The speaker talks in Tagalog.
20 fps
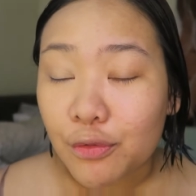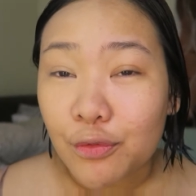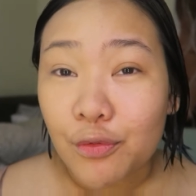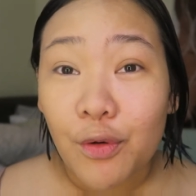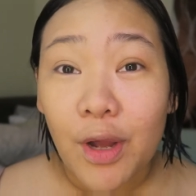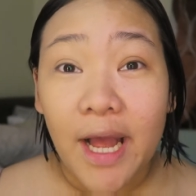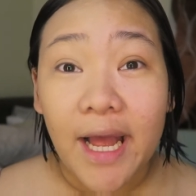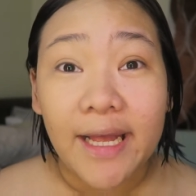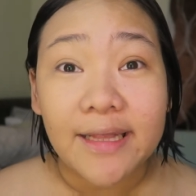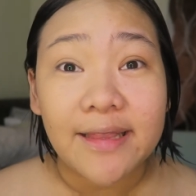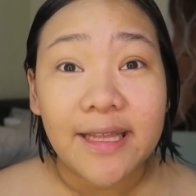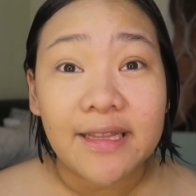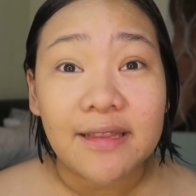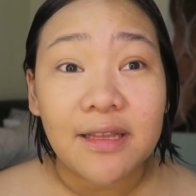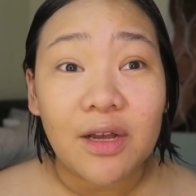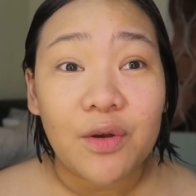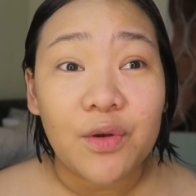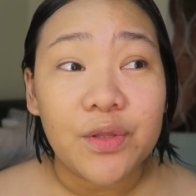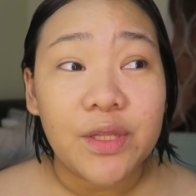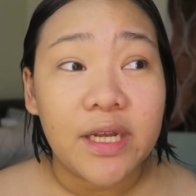kung
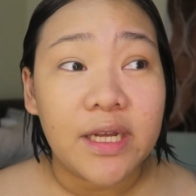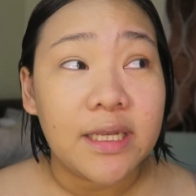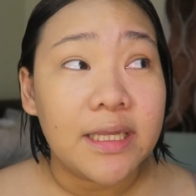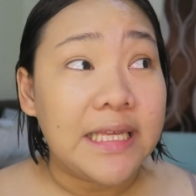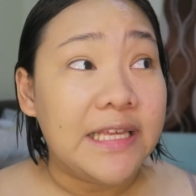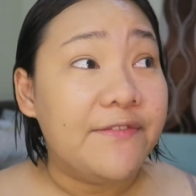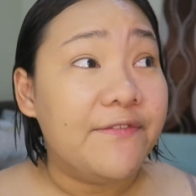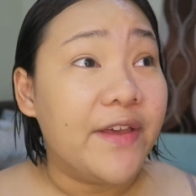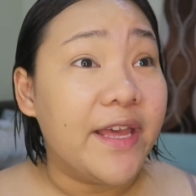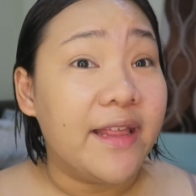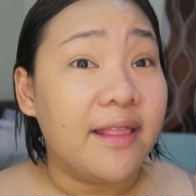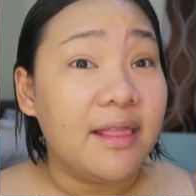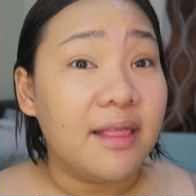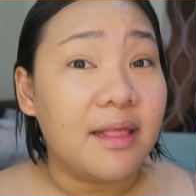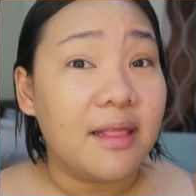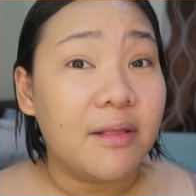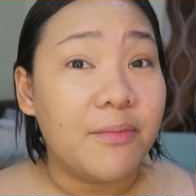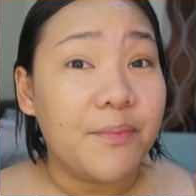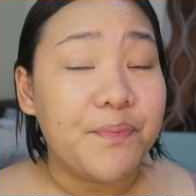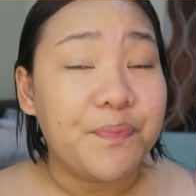a-attend ako ng event,
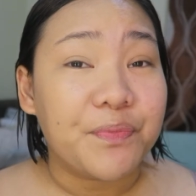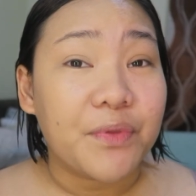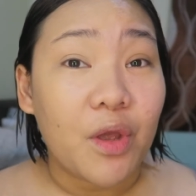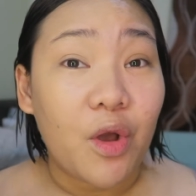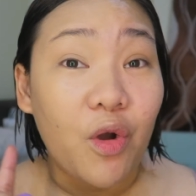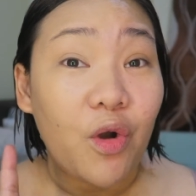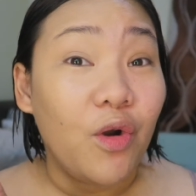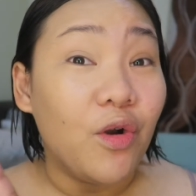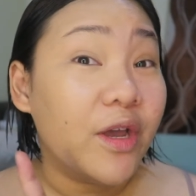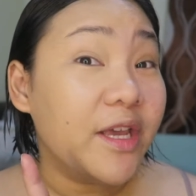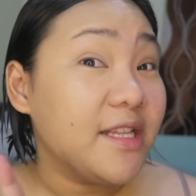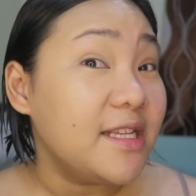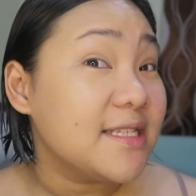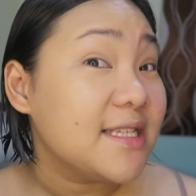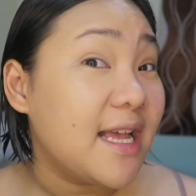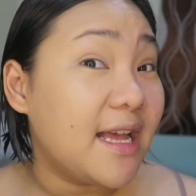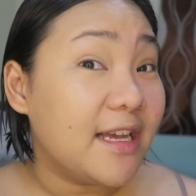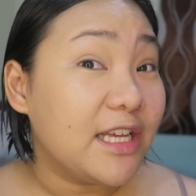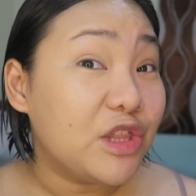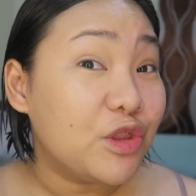okay na
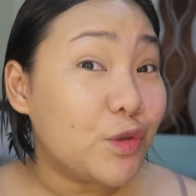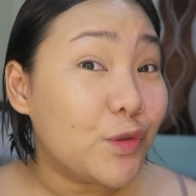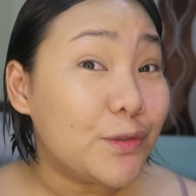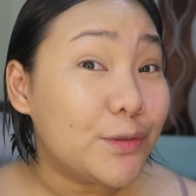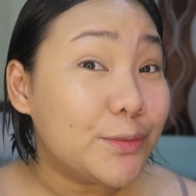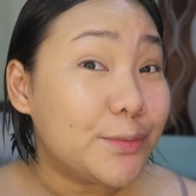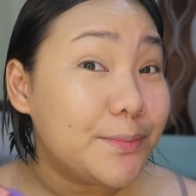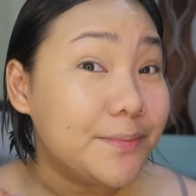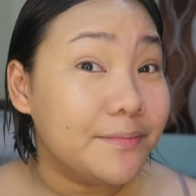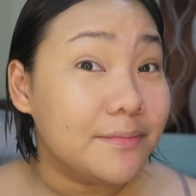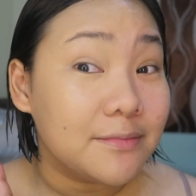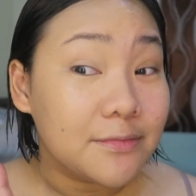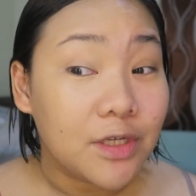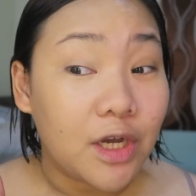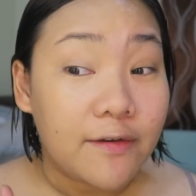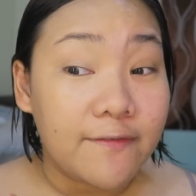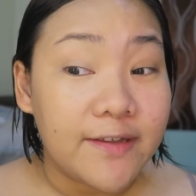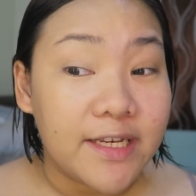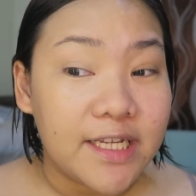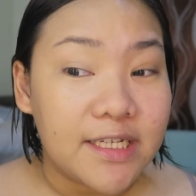sa akin tong
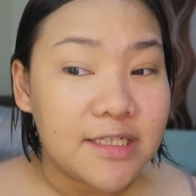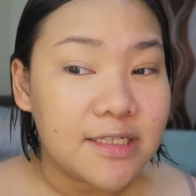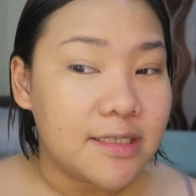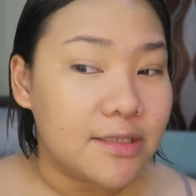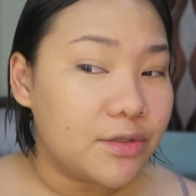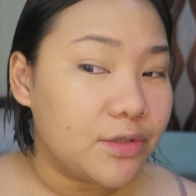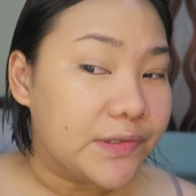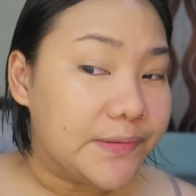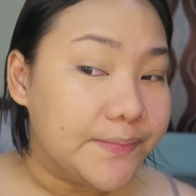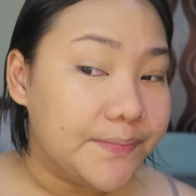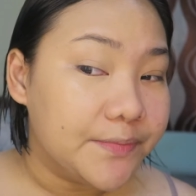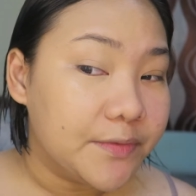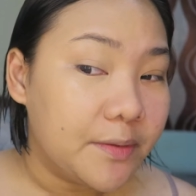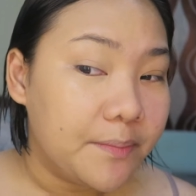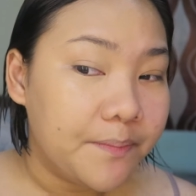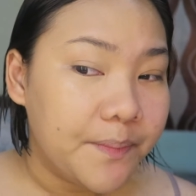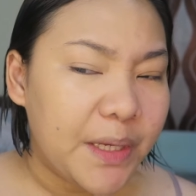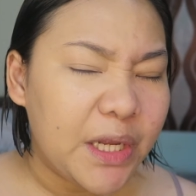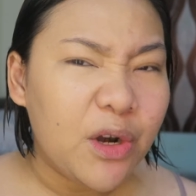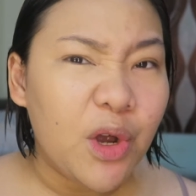coverage na to.
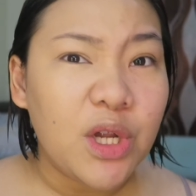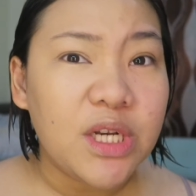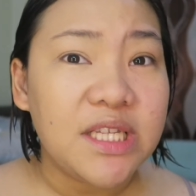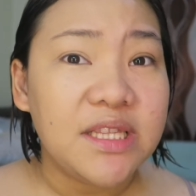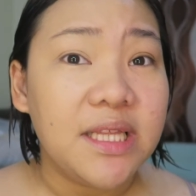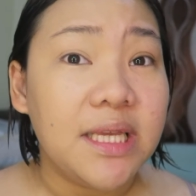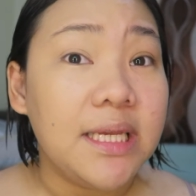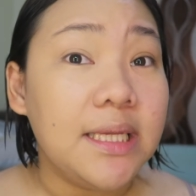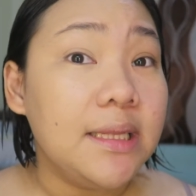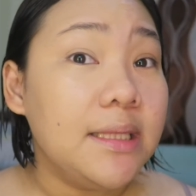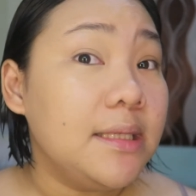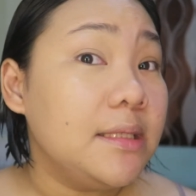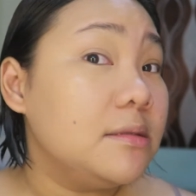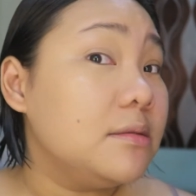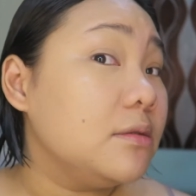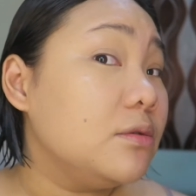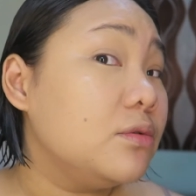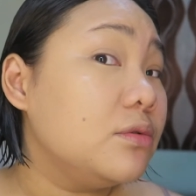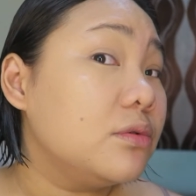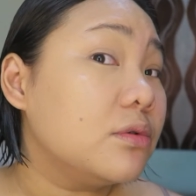Pero on a daily,
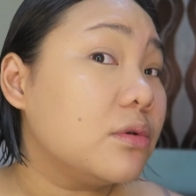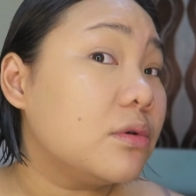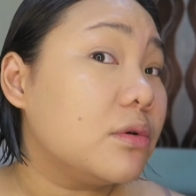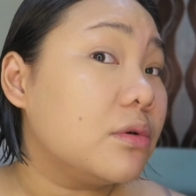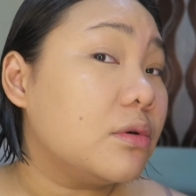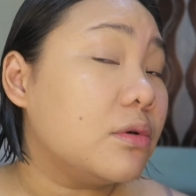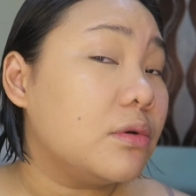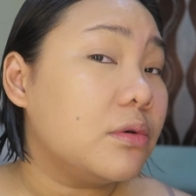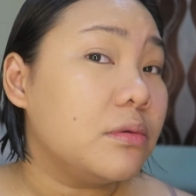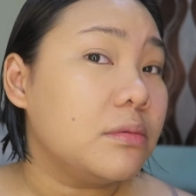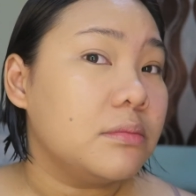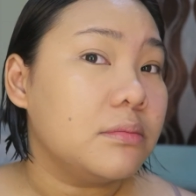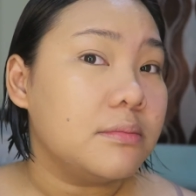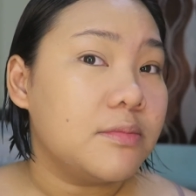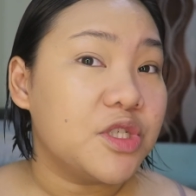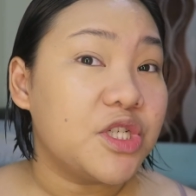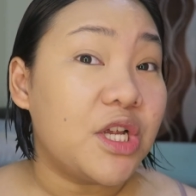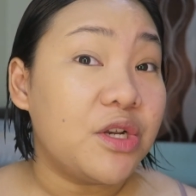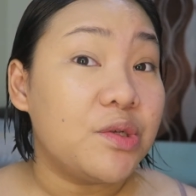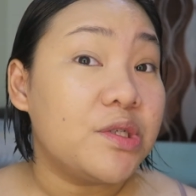siguro
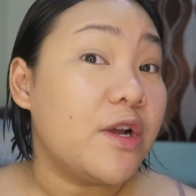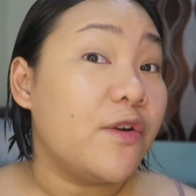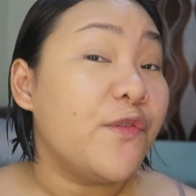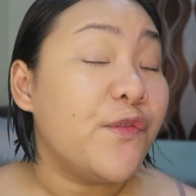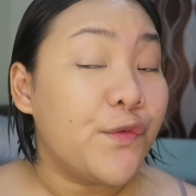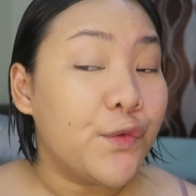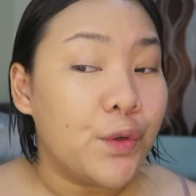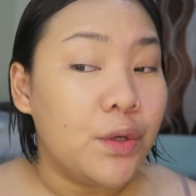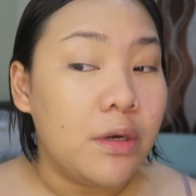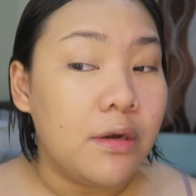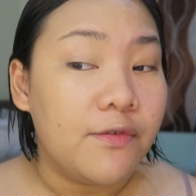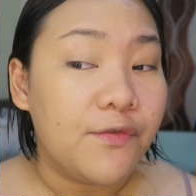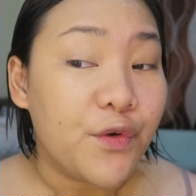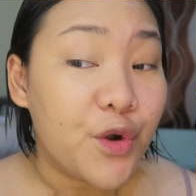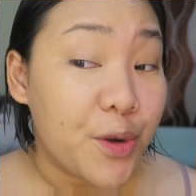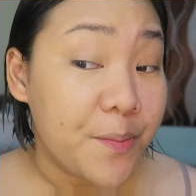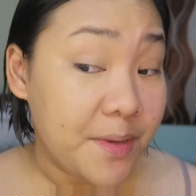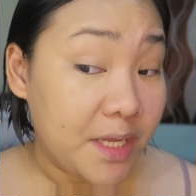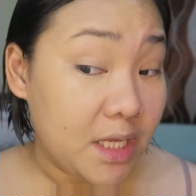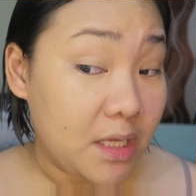masyado siyang full
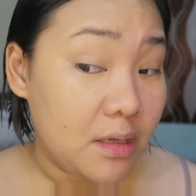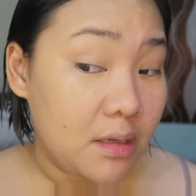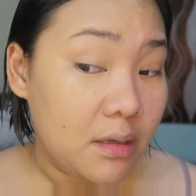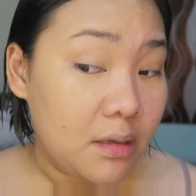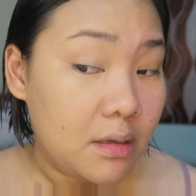for me.